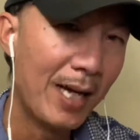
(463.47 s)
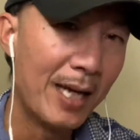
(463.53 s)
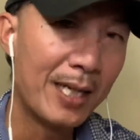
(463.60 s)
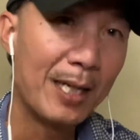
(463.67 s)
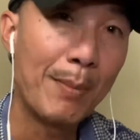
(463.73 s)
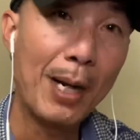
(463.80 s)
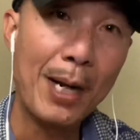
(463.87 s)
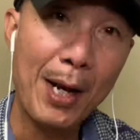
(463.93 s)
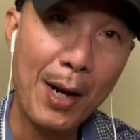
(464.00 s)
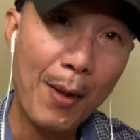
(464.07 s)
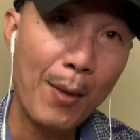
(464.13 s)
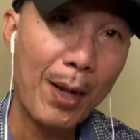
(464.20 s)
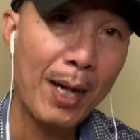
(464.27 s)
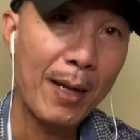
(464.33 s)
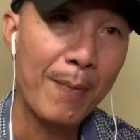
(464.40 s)
nhưng mà
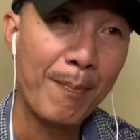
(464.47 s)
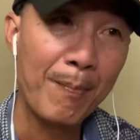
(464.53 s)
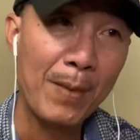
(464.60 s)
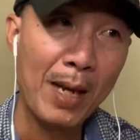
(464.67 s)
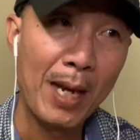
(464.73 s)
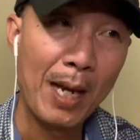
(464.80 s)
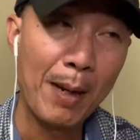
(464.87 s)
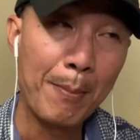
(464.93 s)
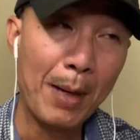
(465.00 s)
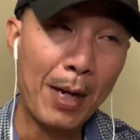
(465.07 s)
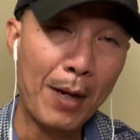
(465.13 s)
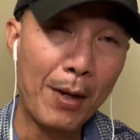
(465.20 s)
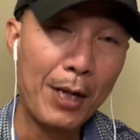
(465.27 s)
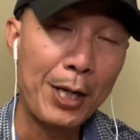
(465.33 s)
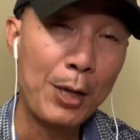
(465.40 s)
nếu á mà
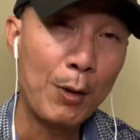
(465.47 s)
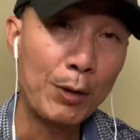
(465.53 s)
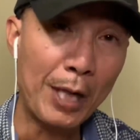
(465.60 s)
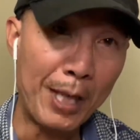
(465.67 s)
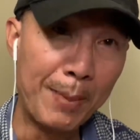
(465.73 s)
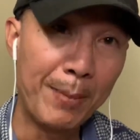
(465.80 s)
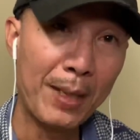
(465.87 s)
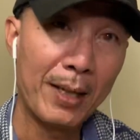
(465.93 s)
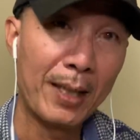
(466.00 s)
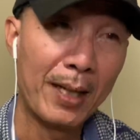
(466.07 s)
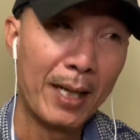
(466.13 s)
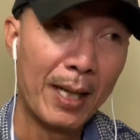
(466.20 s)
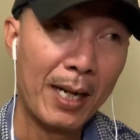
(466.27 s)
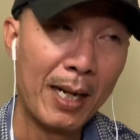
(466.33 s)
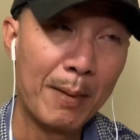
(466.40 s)
nó đi vô tiệm á
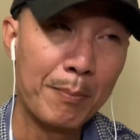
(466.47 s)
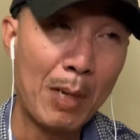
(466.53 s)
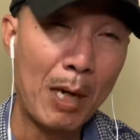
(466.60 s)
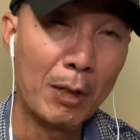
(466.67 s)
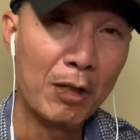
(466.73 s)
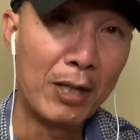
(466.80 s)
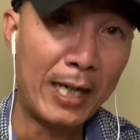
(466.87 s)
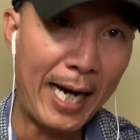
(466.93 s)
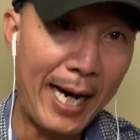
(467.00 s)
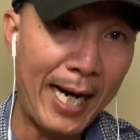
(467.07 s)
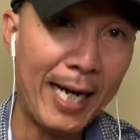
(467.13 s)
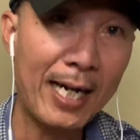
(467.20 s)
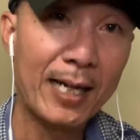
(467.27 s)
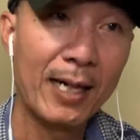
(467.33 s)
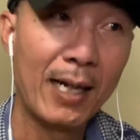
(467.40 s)
mà người
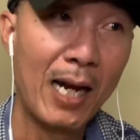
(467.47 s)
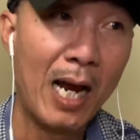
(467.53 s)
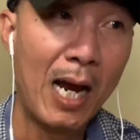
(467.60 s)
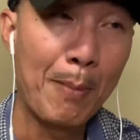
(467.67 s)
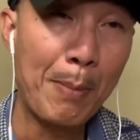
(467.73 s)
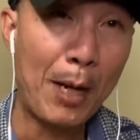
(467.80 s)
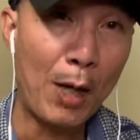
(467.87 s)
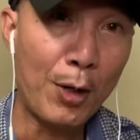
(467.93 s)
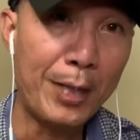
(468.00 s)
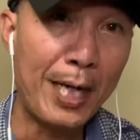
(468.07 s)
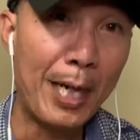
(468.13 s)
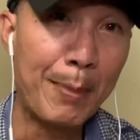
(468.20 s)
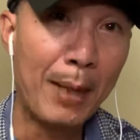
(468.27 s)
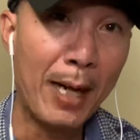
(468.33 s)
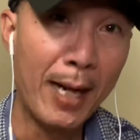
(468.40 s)
khác á mà nói
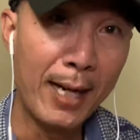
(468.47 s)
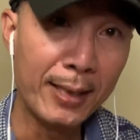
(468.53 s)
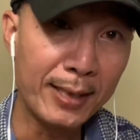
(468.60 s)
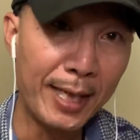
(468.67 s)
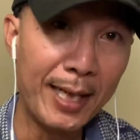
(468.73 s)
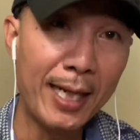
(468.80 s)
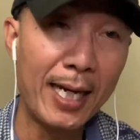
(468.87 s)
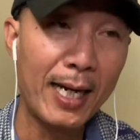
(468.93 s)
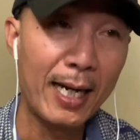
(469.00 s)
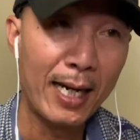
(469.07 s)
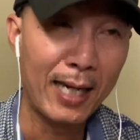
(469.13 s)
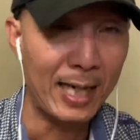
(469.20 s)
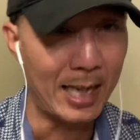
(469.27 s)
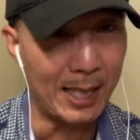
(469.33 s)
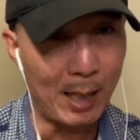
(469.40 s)
chuyện mà lớn tiếng á
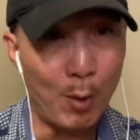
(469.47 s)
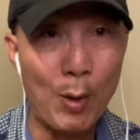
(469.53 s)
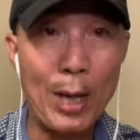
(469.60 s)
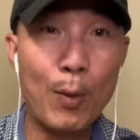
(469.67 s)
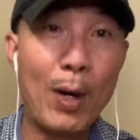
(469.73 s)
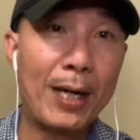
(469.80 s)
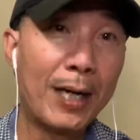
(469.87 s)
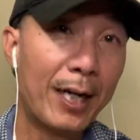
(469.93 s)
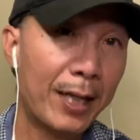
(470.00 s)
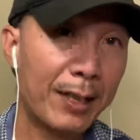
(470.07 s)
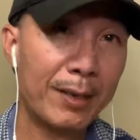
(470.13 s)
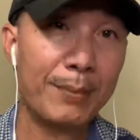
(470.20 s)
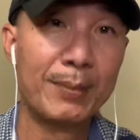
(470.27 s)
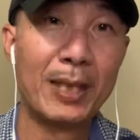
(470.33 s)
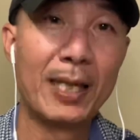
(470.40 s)
là nó quay qua nó
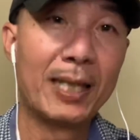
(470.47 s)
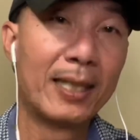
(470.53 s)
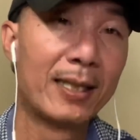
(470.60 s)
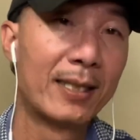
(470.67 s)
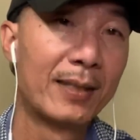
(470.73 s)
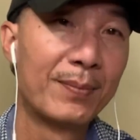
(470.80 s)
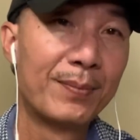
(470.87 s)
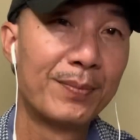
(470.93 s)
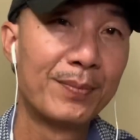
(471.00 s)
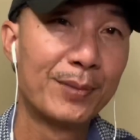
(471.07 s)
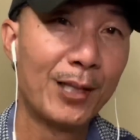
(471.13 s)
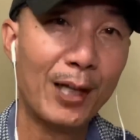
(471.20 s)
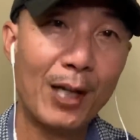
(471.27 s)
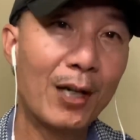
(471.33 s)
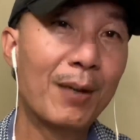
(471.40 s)
lườm liền
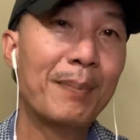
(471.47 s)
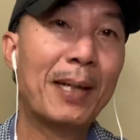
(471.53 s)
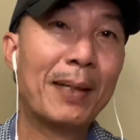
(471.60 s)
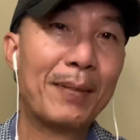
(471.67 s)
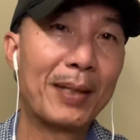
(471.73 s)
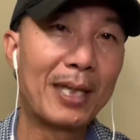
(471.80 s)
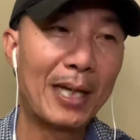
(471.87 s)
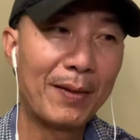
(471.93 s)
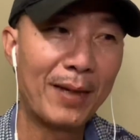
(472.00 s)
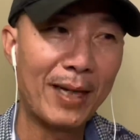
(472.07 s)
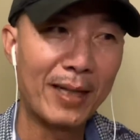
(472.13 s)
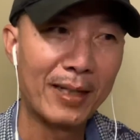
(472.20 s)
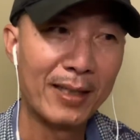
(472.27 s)
nó lườm liền á các bạn